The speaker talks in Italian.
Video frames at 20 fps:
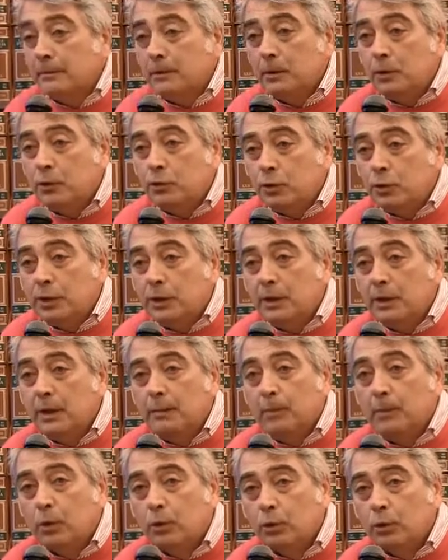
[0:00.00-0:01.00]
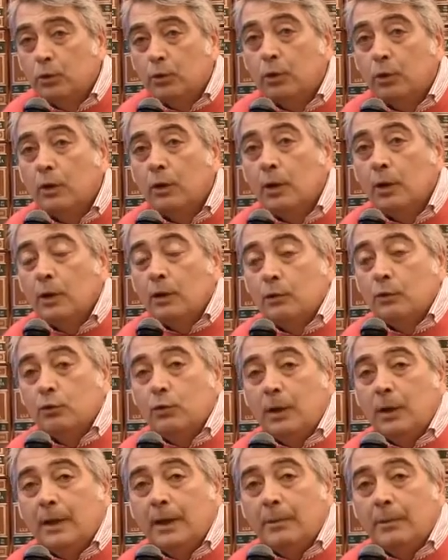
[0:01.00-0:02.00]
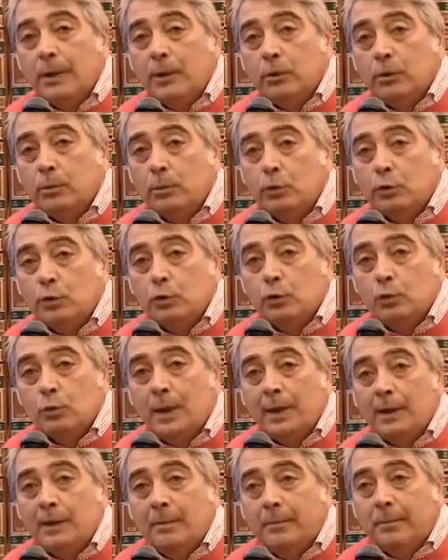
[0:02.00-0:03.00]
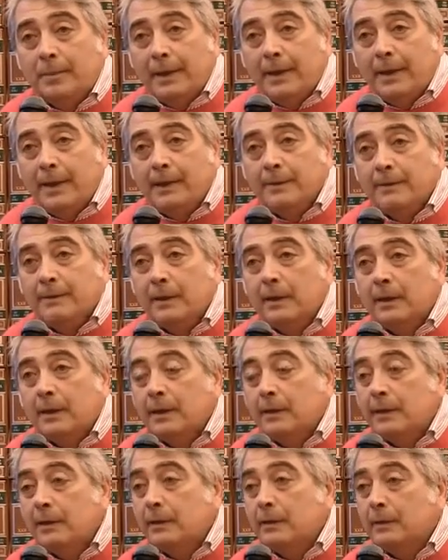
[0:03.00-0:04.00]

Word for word: incide molto sull'andamento progettuale del Paese e,